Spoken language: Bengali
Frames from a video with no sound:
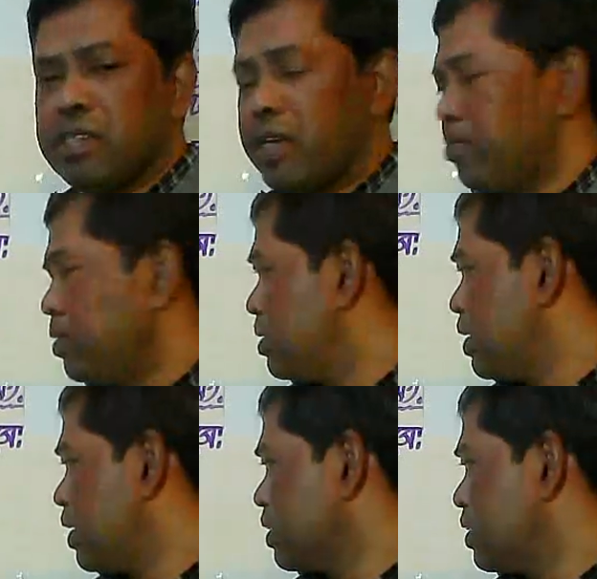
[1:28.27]
চার
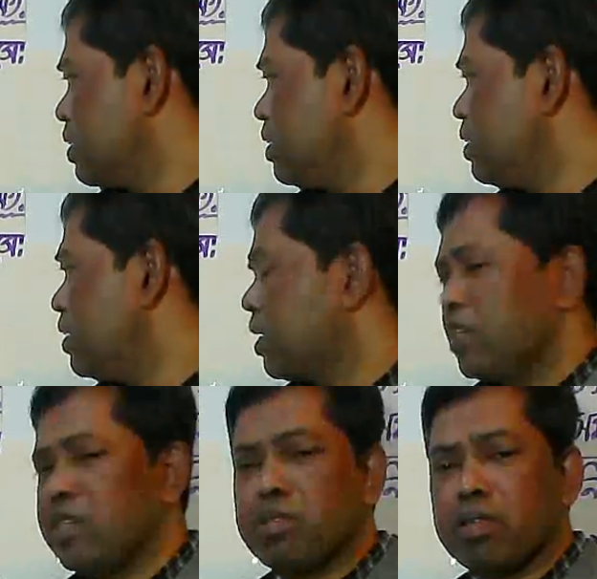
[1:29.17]
মিনিটে এক ডিগ্রি
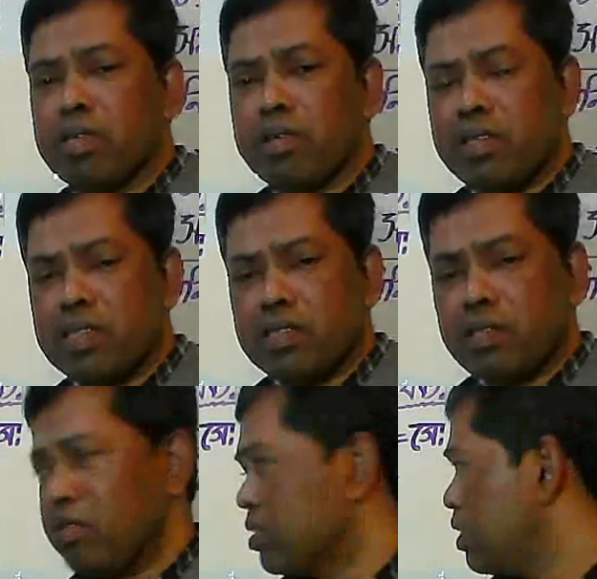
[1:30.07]
এখানে যোগ দেওয়া হয়েছে
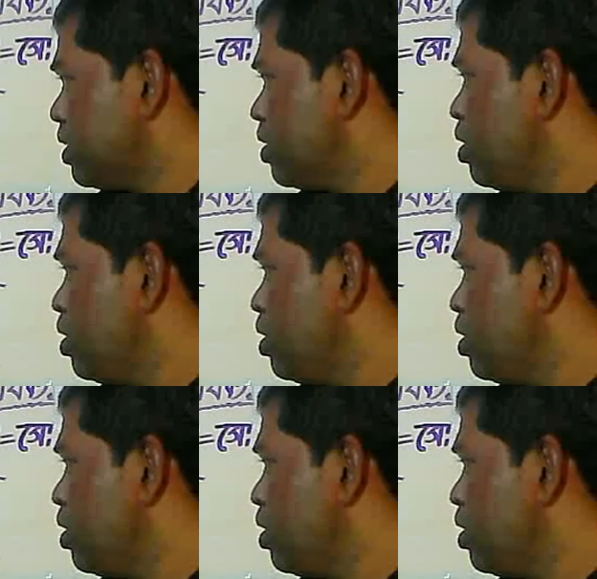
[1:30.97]
এজন্য যে